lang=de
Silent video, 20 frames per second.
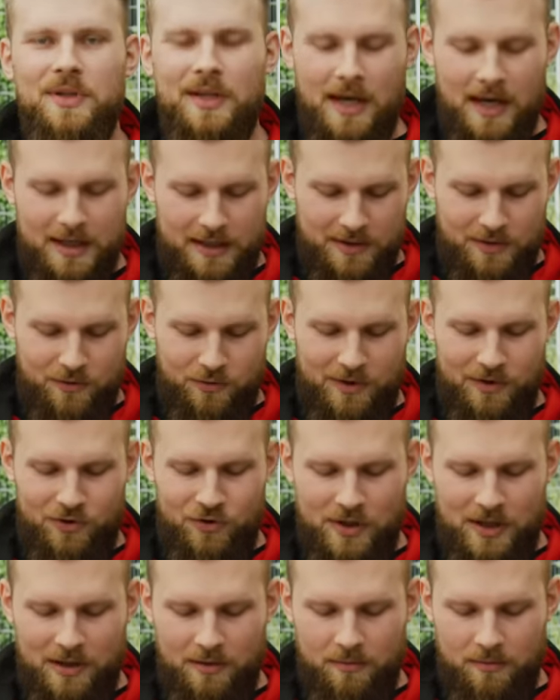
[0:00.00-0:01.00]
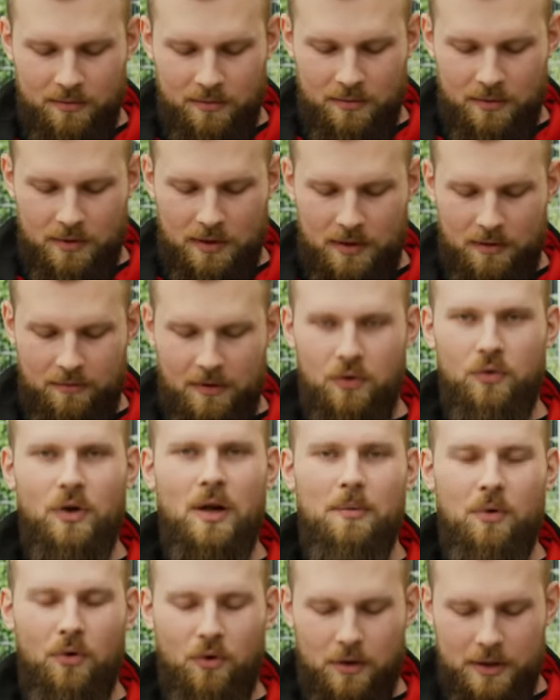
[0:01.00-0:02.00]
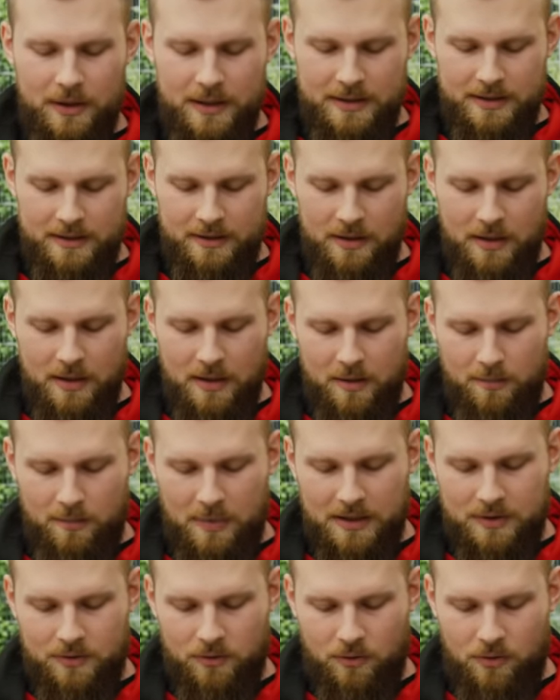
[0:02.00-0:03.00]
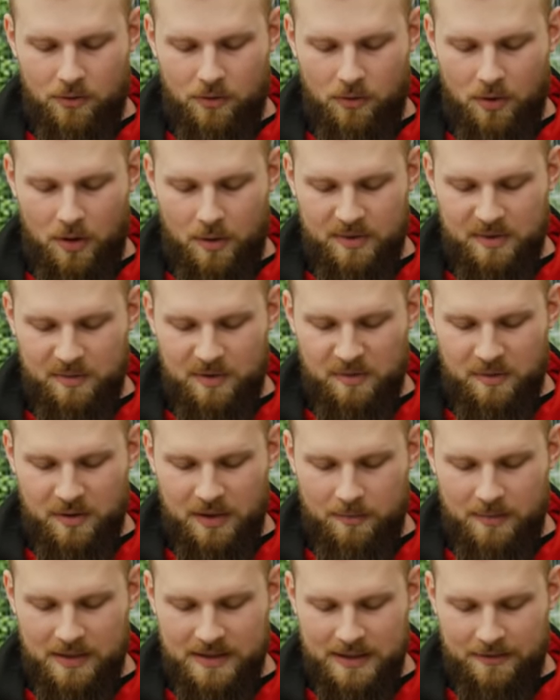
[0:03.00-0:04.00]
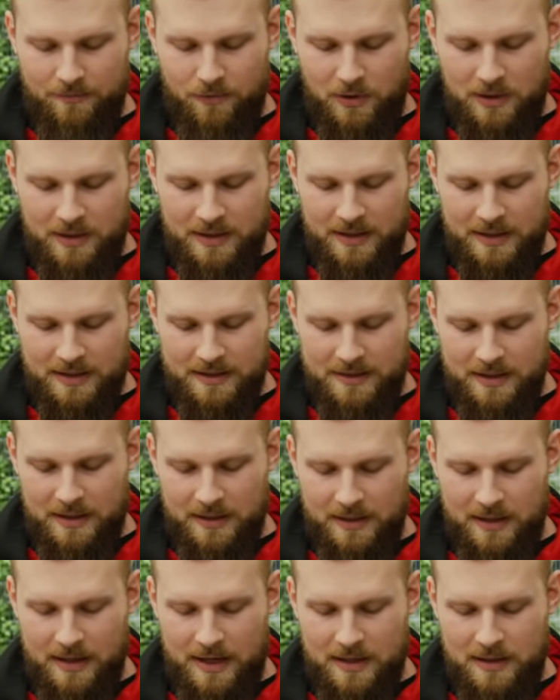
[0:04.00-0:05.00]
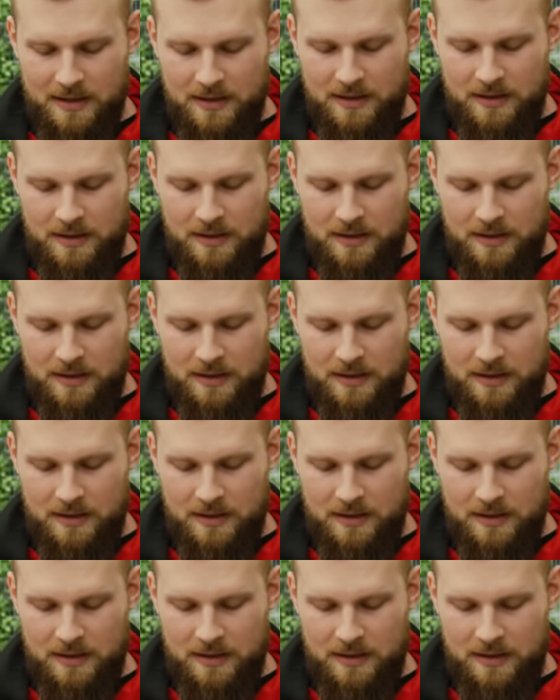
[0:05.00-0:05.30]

Ich gerade dazu entschieden, eventuell bereue ich es, mal zu gucken, ob ich mich mit dem Messer wirklich rasieren kann.